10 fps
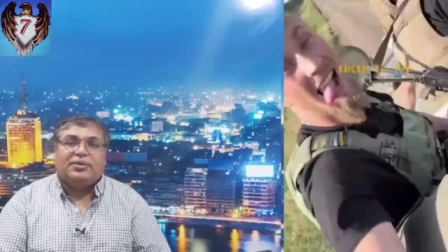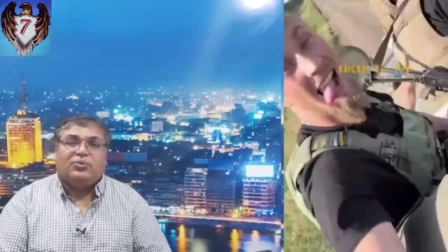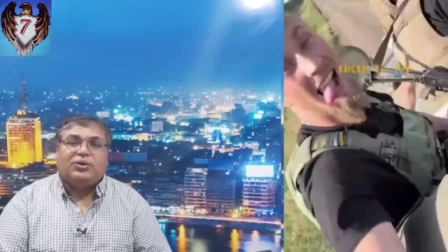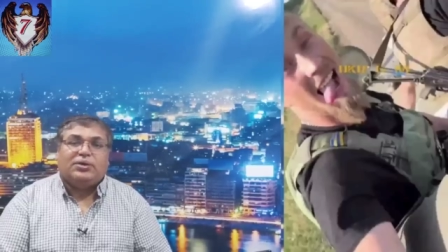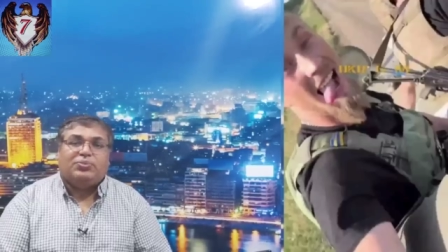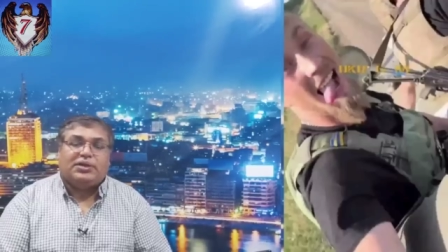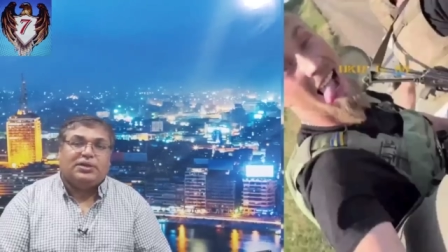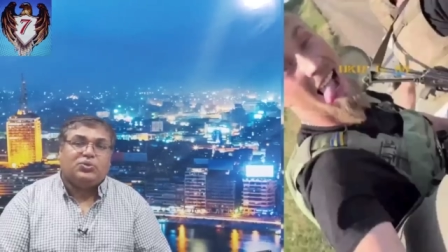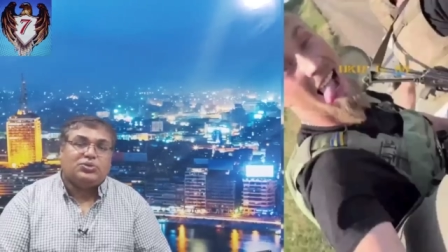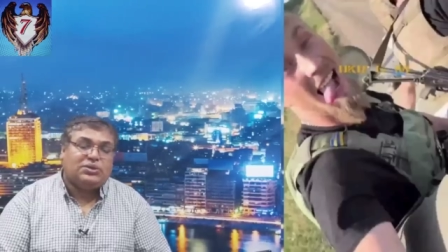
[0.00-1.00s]

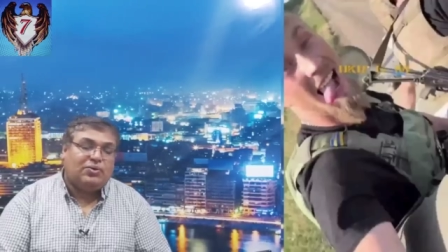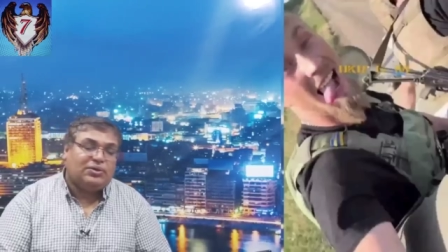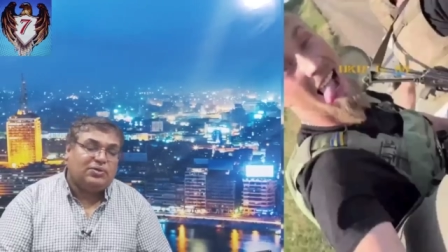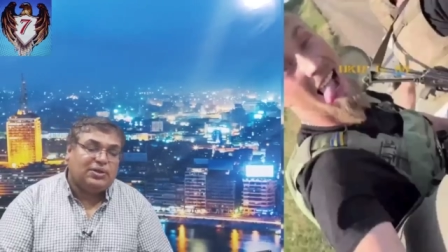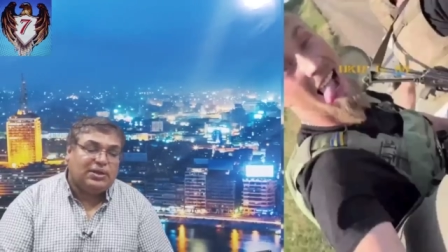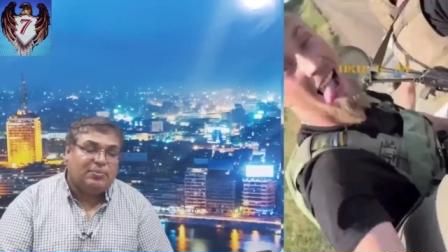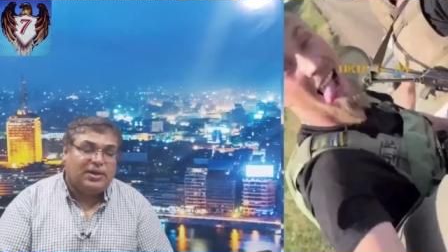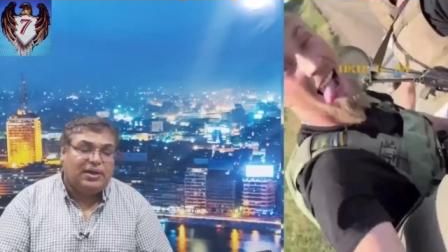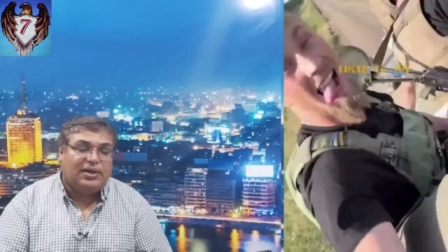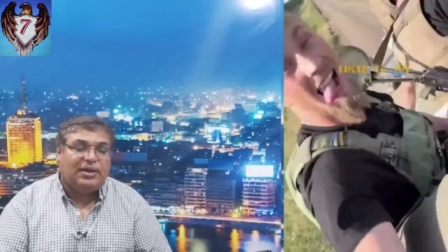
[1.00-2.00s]
وبيلاروسيا والدول اللي
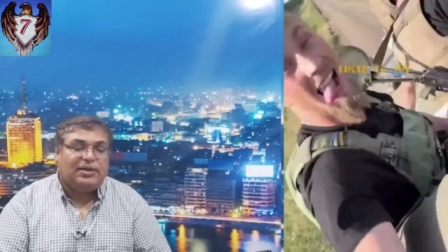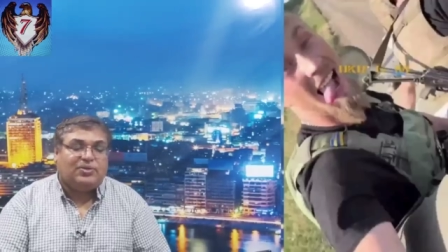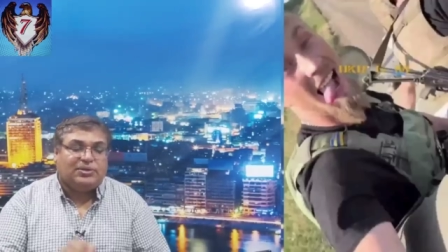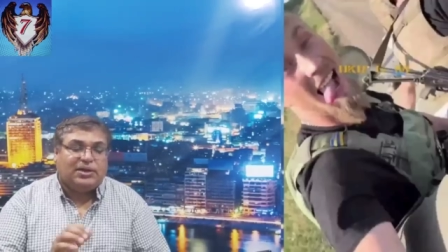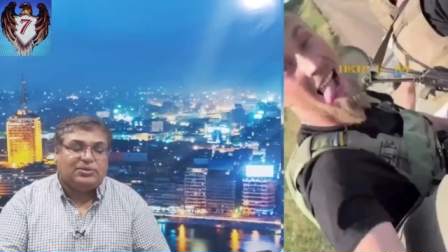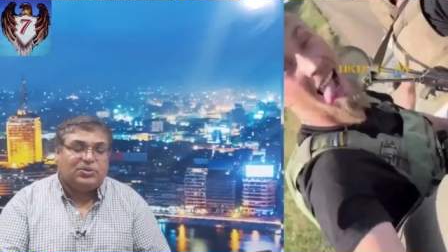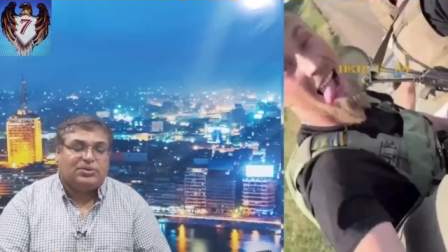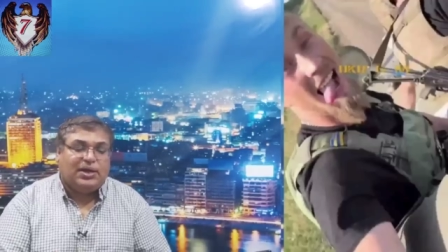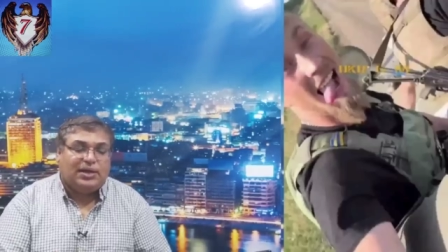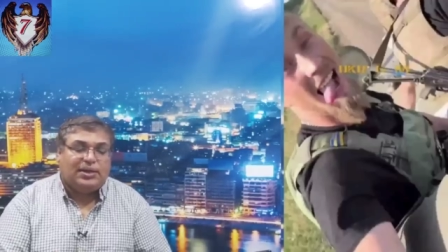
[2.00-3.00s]
معاها قالوا احنا
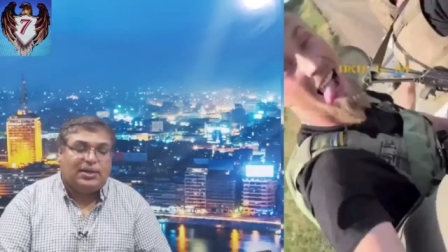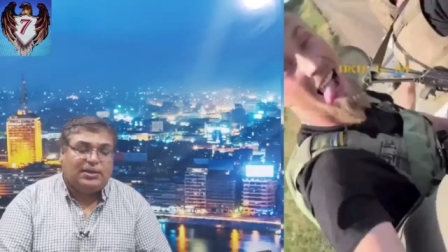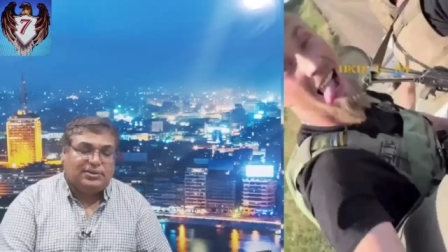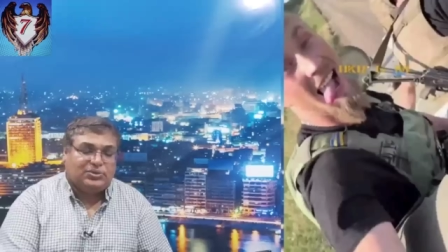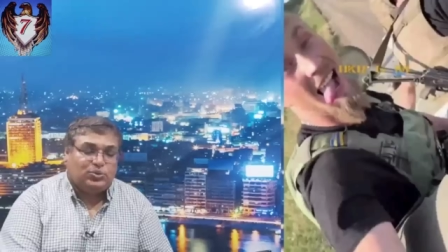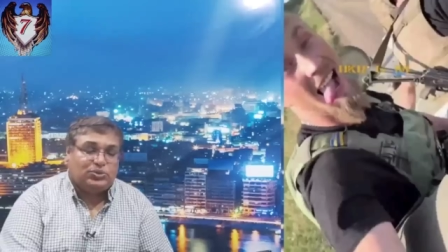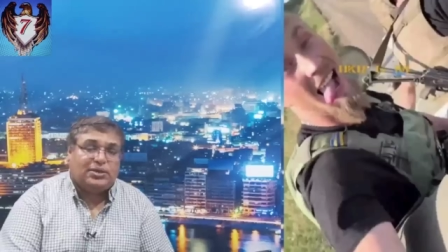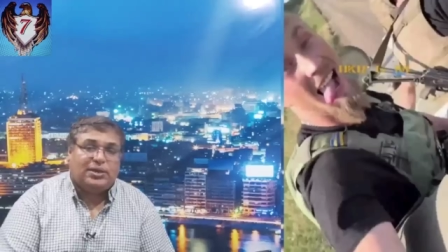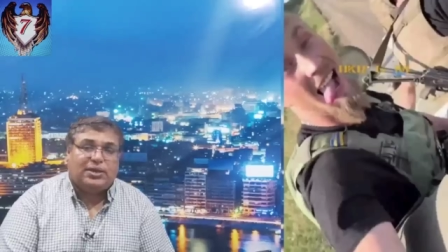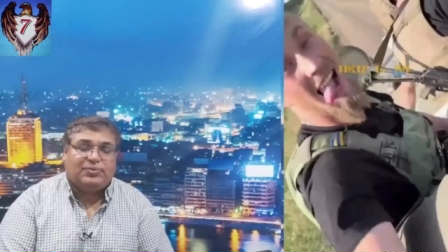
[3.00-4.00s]
هنرد على الحشود
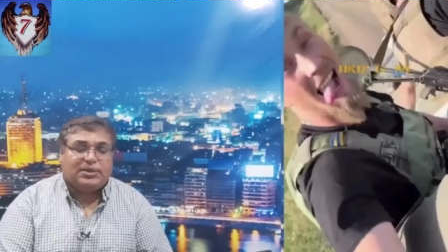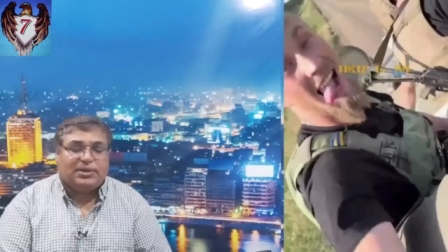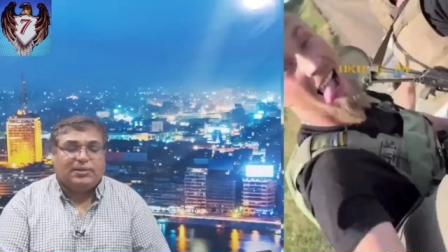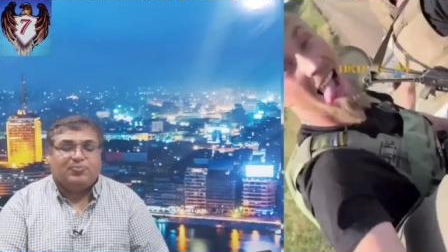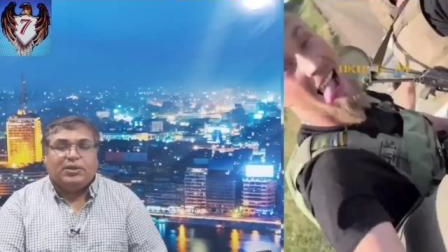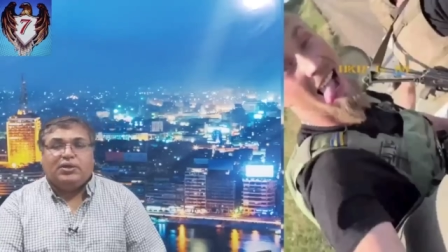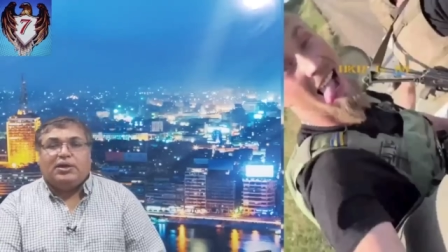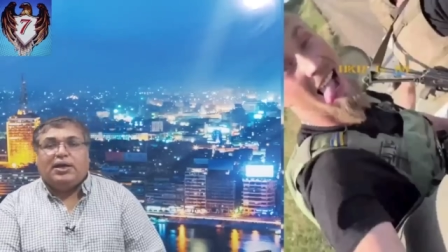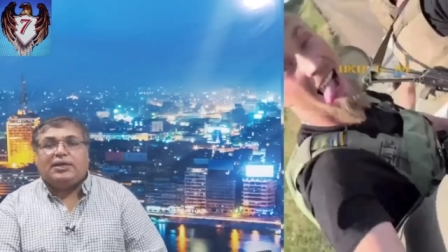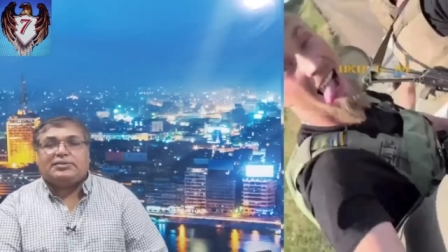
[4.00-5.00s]
الامريكيه
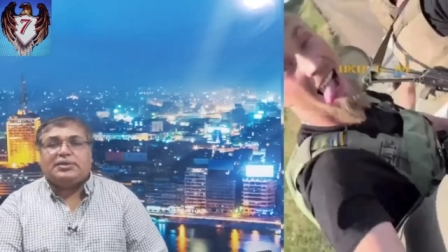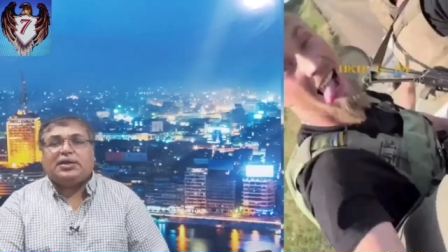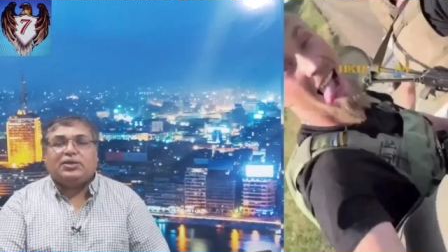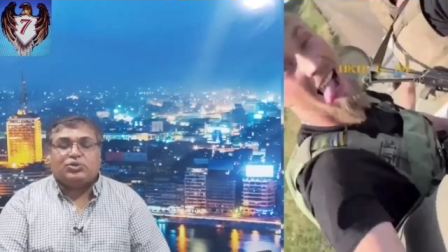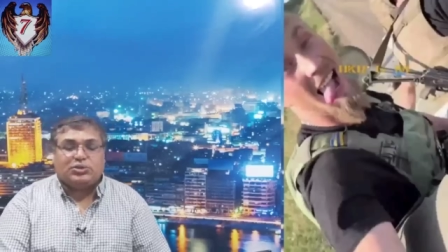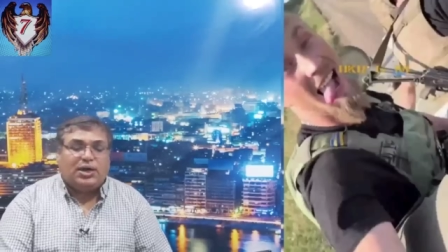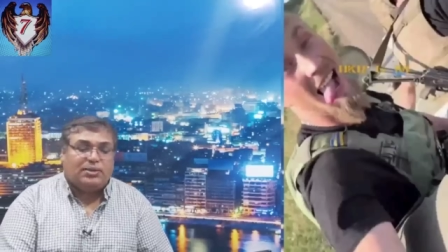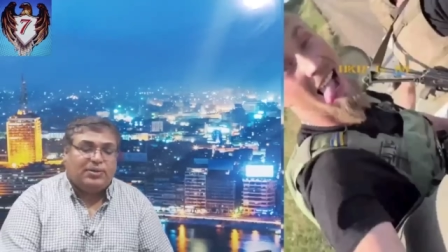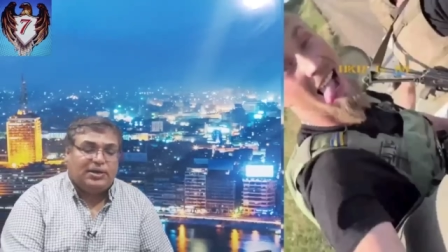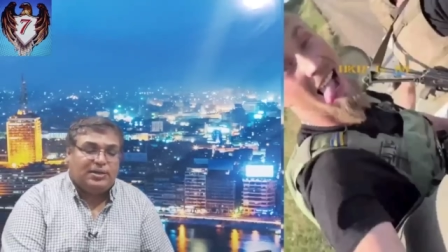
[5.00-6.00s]
هل ستحدث
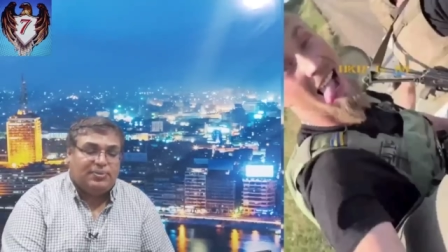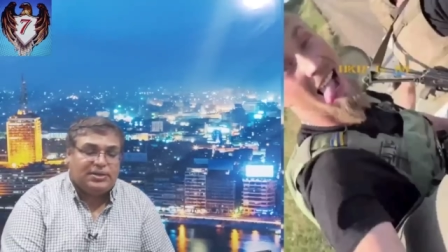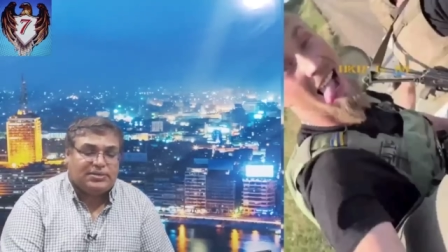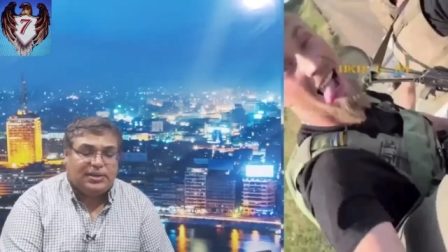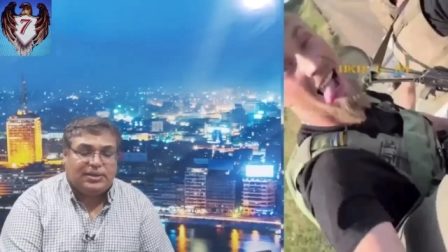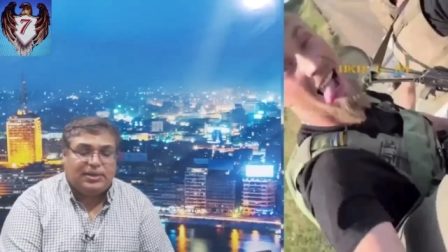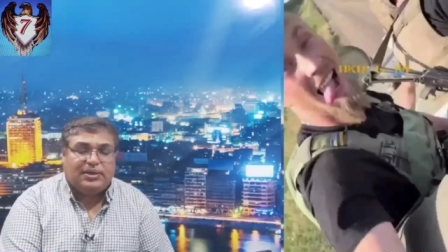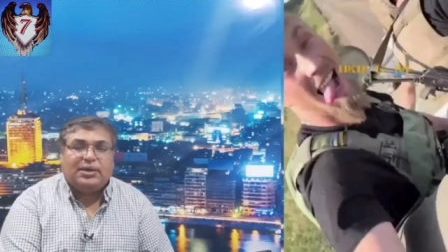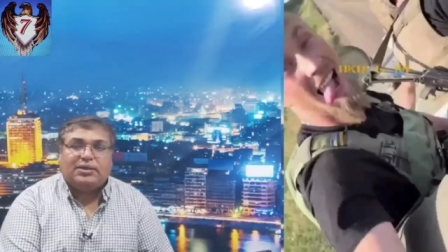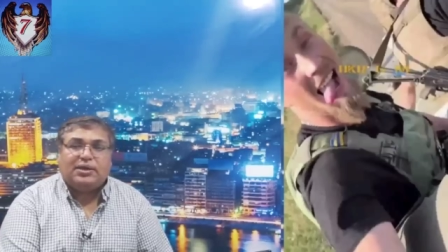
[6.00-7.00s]
حرب عالميه
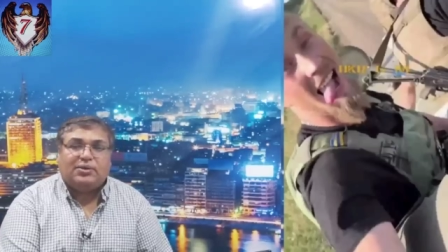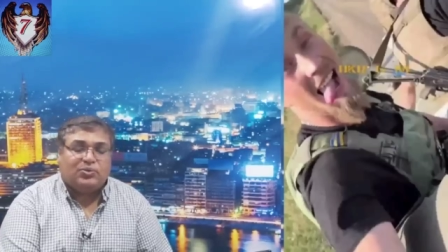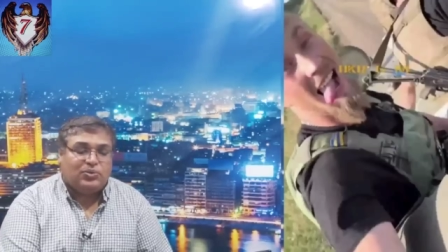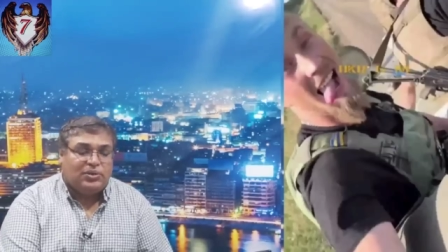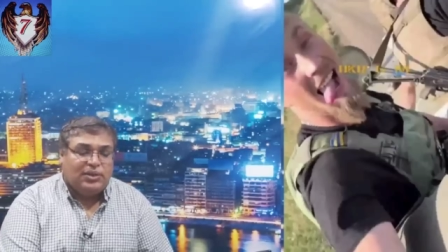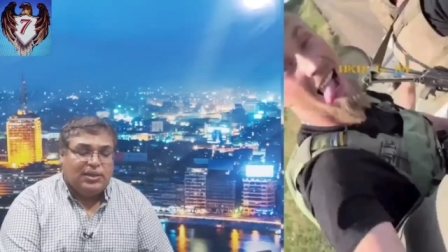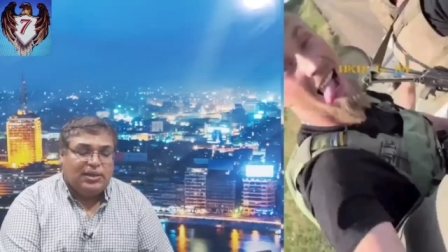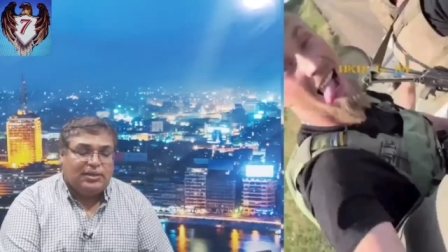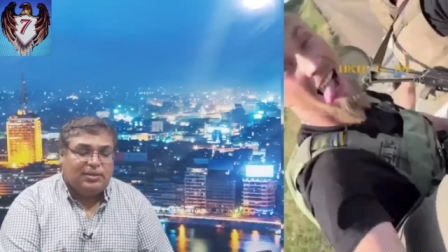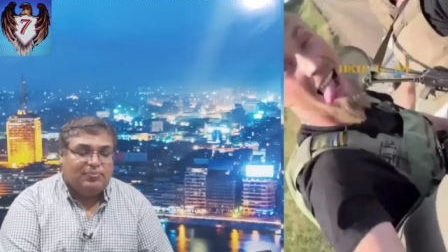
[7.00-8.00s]
ثانيه الله
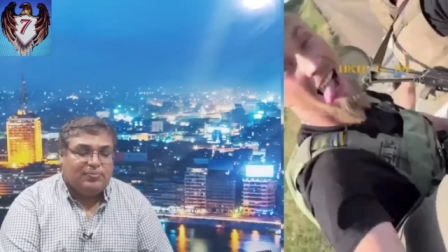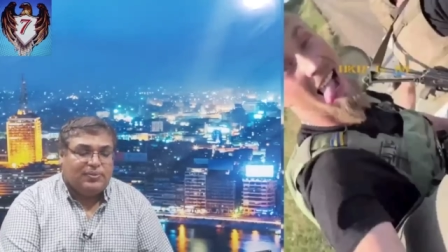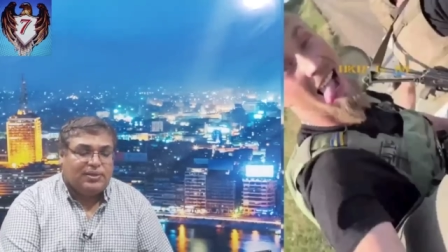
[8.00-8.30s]
اعلم